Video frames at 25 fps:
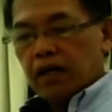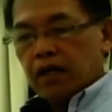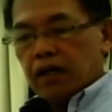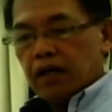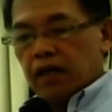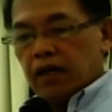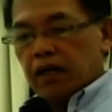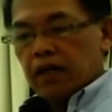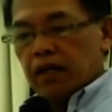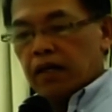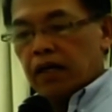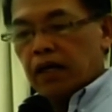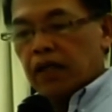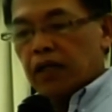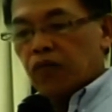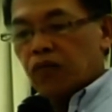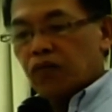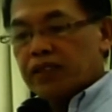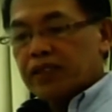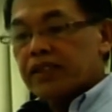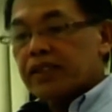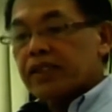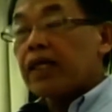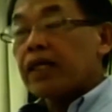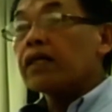that
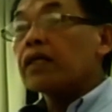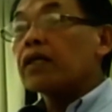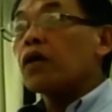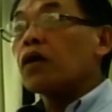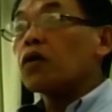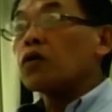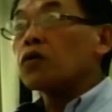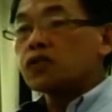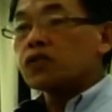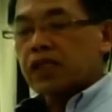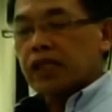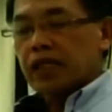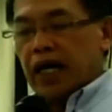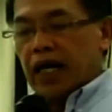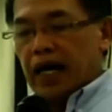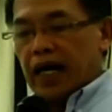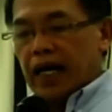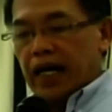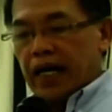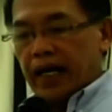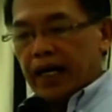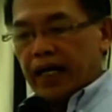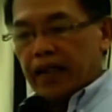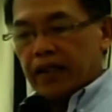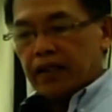was then closely
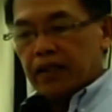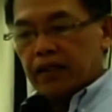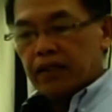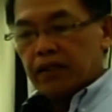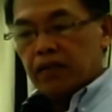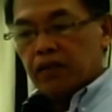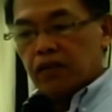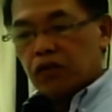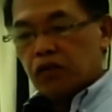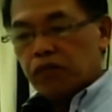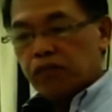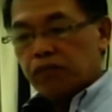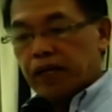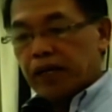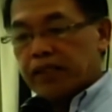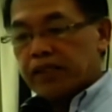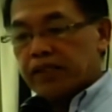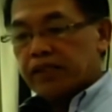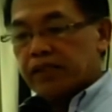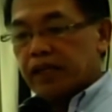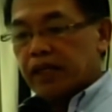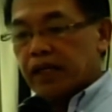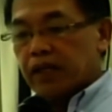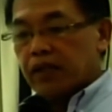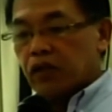allied to
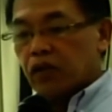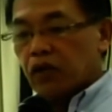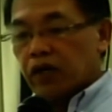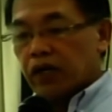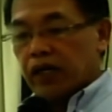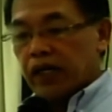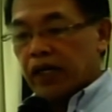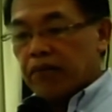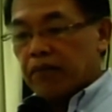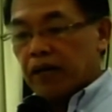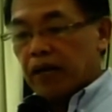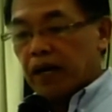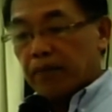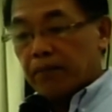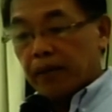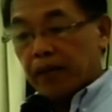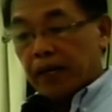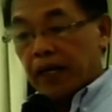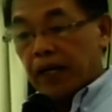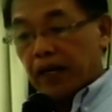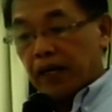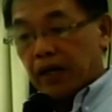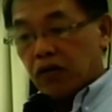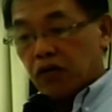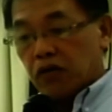President Gloria
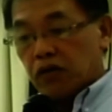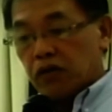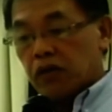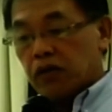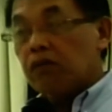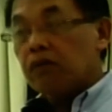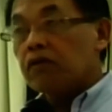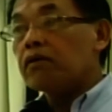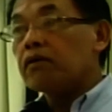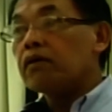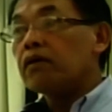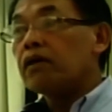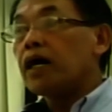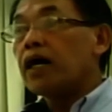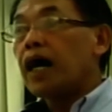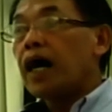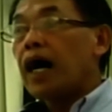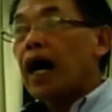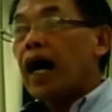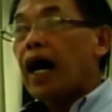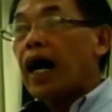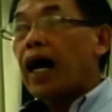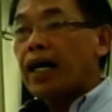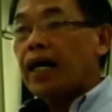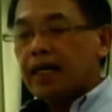Macapagal-Arroyo,
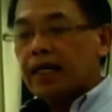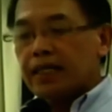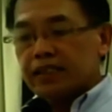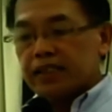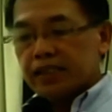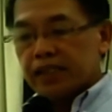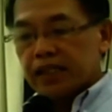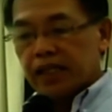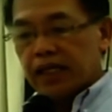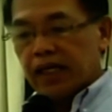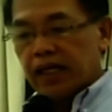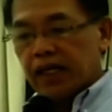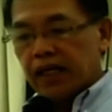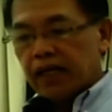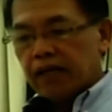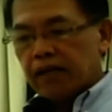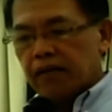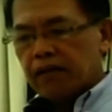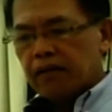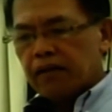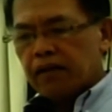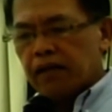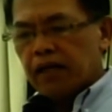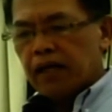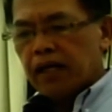allegedly
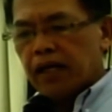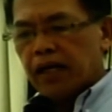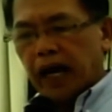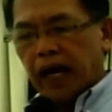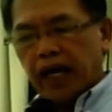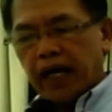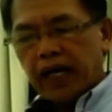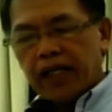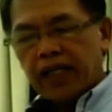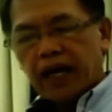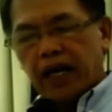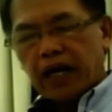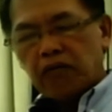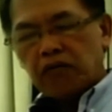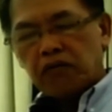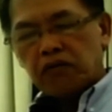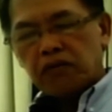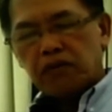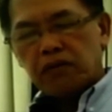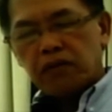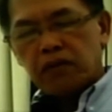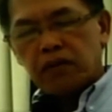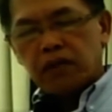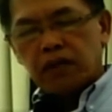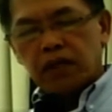carried
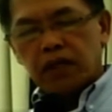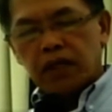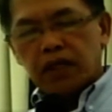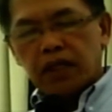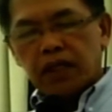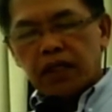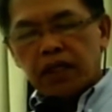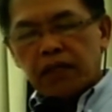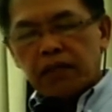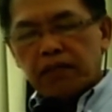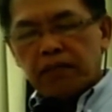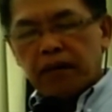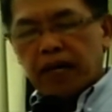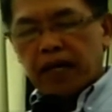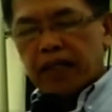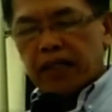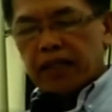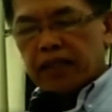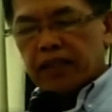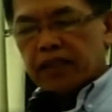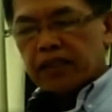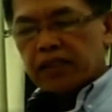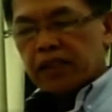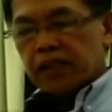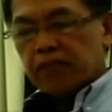out the
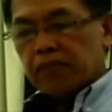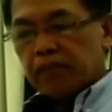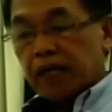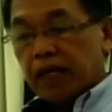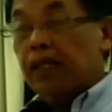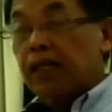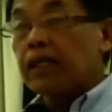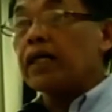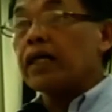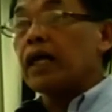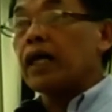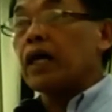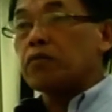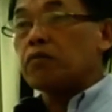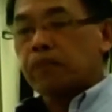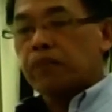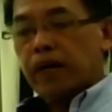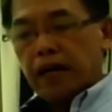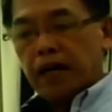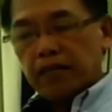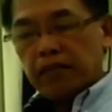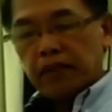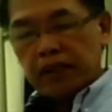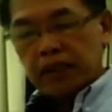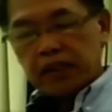murders in Maguindanao
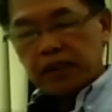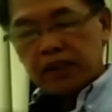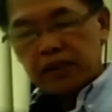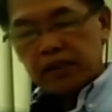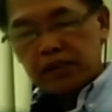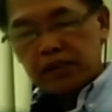province.